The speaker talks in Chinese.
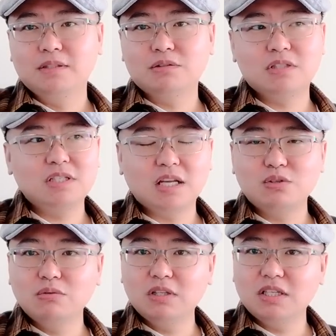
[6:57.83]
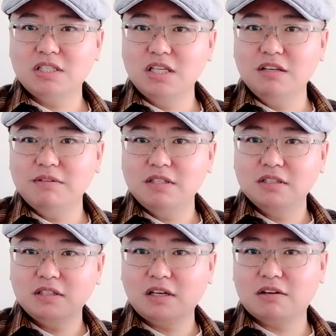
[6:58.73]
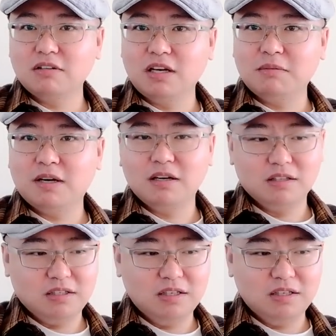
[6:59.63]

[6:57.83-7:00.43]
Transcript: 你就之前中国那个吉林卫星告诉你了吧？